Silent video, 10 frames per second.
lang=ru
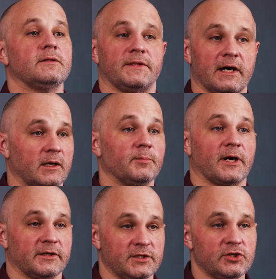так и
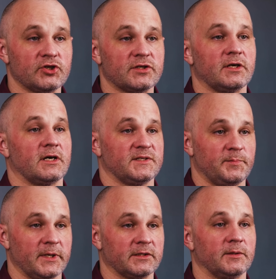практические
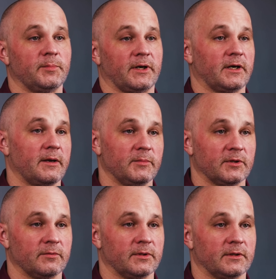аспекты
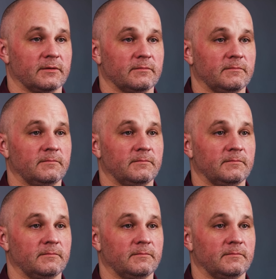программирования.